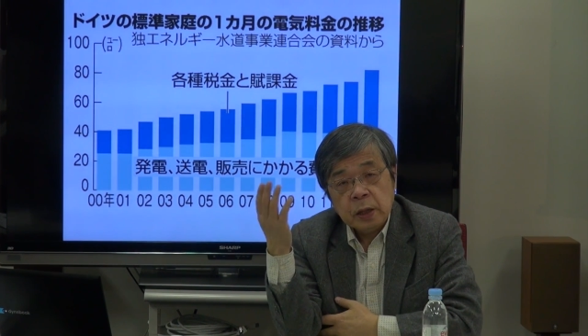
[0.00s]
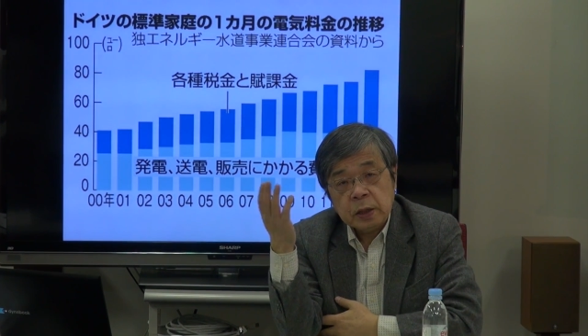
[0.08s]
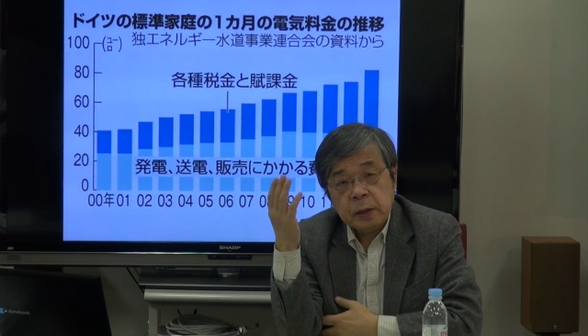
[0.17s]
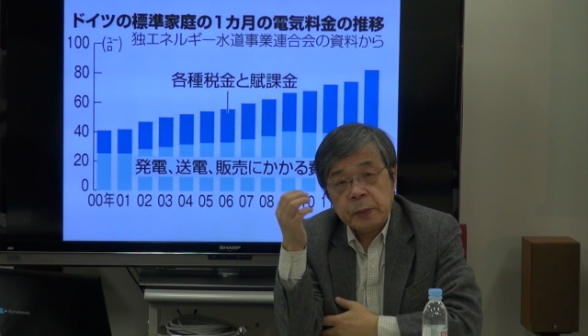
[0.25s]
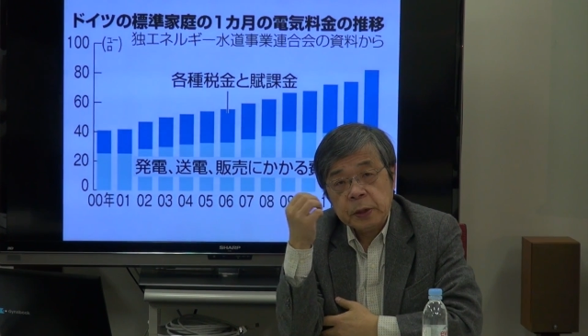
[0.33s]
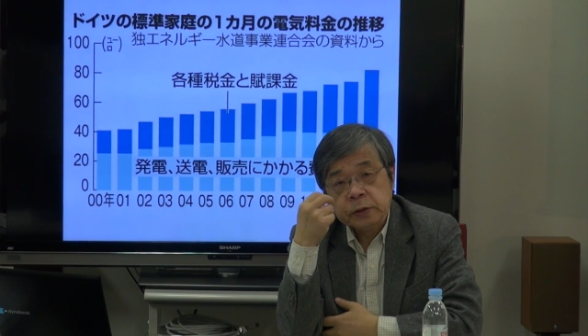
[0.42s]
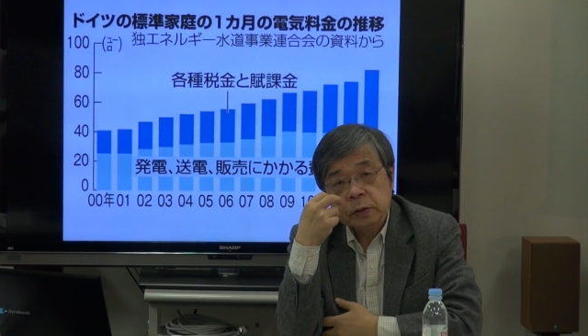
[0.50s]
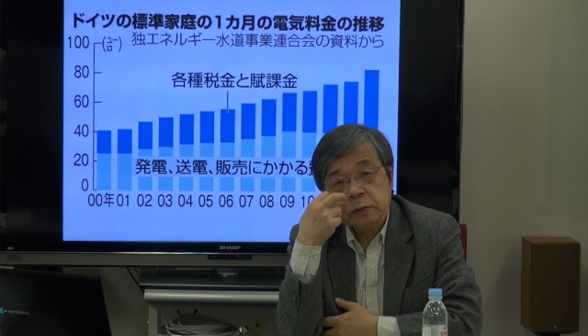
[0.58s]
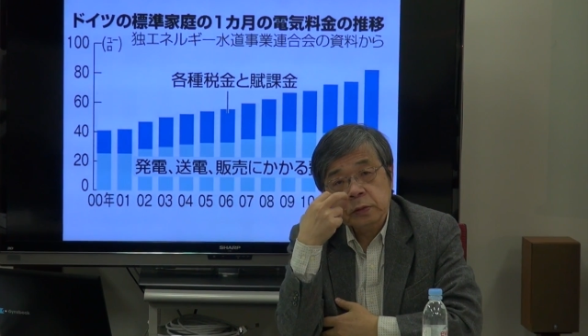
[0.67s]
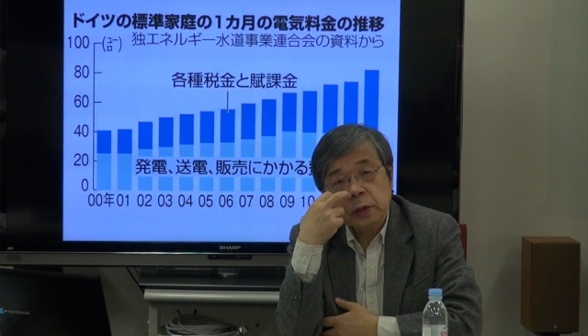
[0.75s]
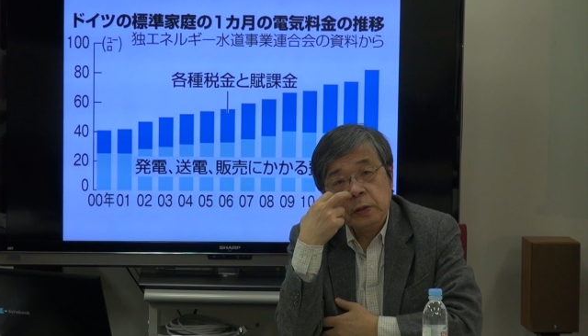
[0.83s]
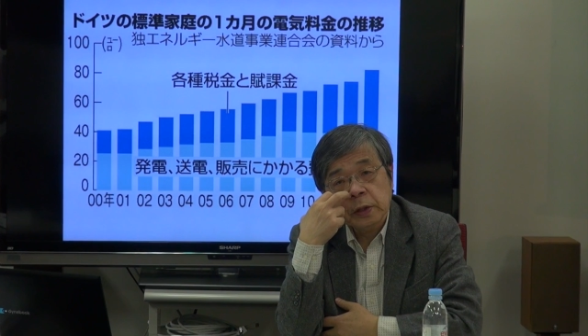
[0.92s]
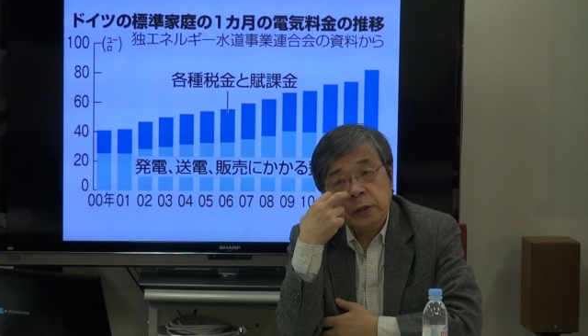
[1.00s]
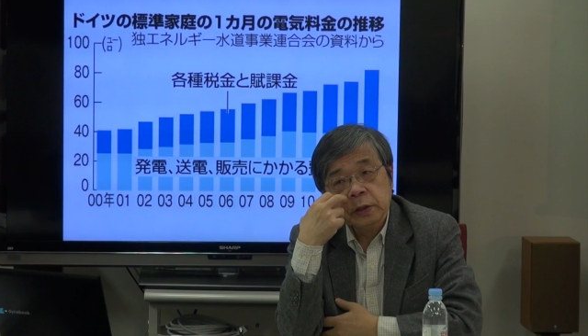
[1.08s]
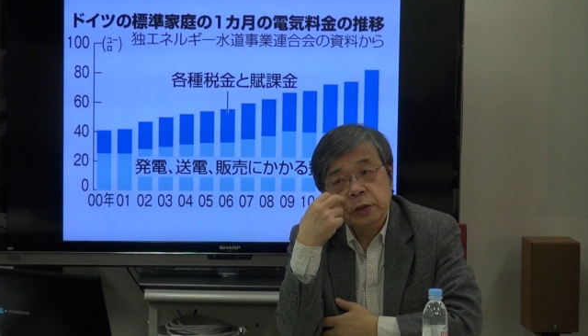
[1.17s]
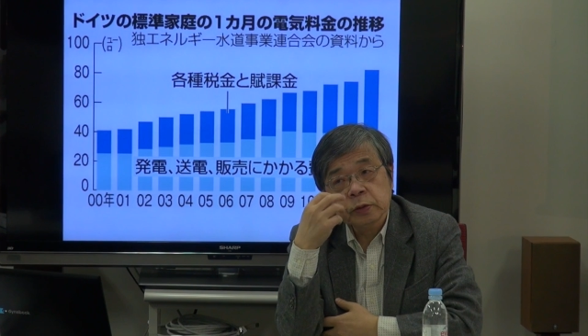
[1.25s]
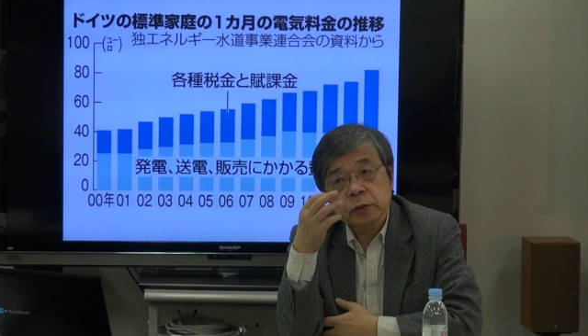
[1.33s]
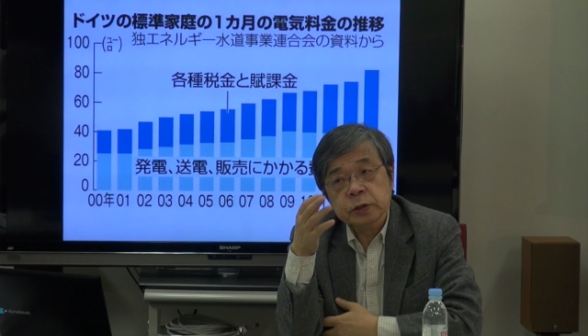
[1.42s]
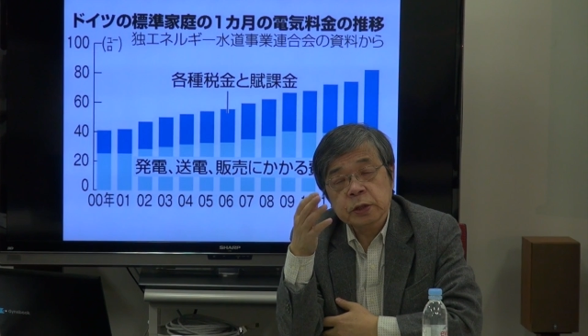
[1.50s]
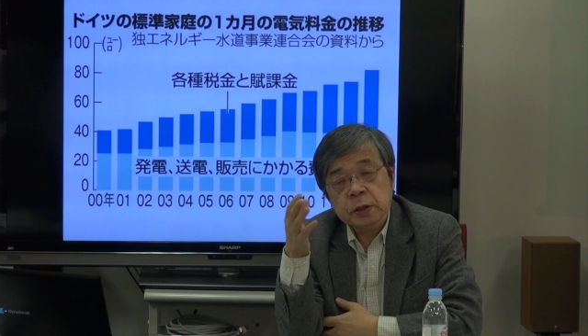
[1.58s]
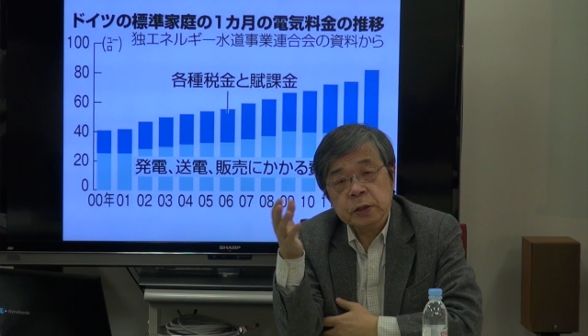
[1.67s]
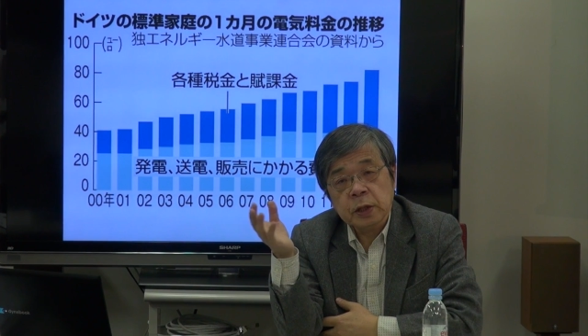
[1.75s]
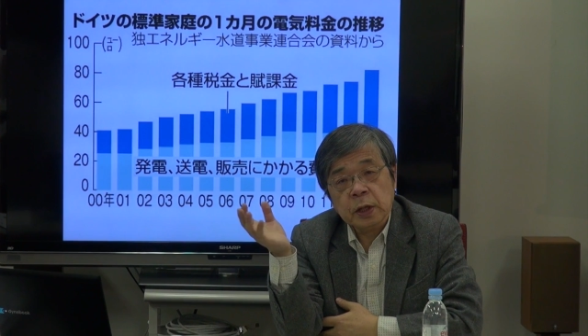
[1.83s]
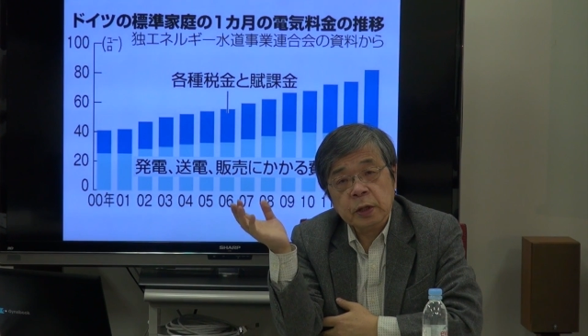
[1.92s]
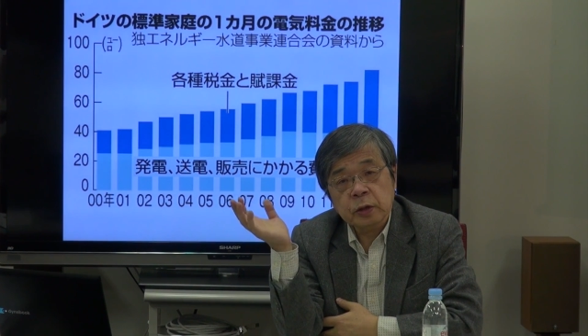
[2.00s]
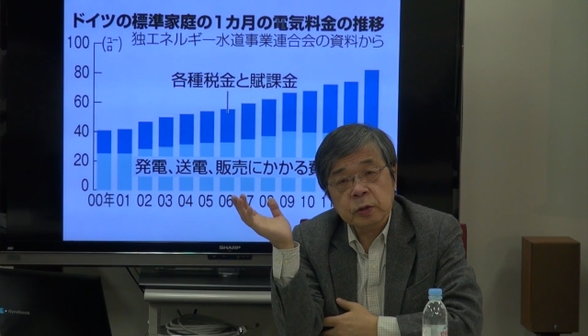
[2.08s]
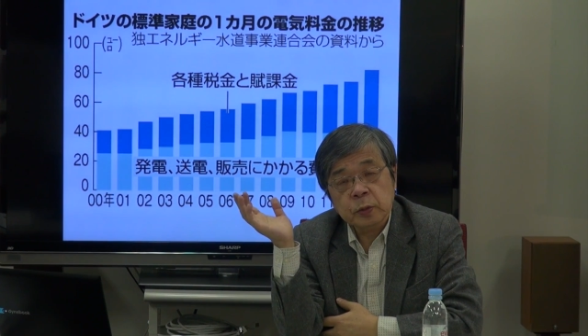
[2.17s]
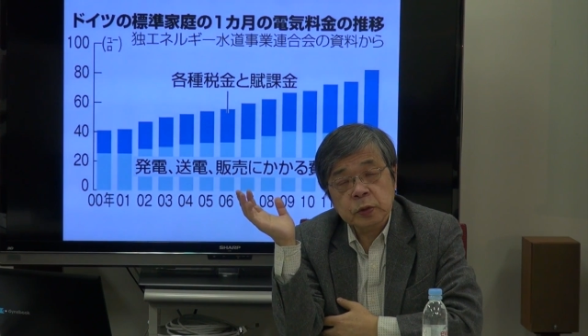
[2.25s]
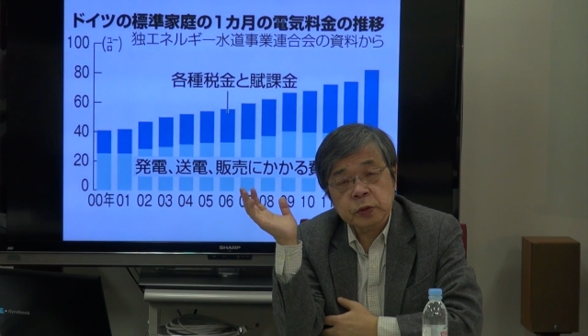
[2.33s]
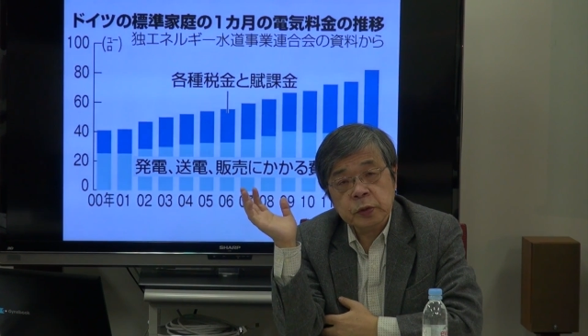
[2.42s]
原発の運転を延期しようとしたんだけれども、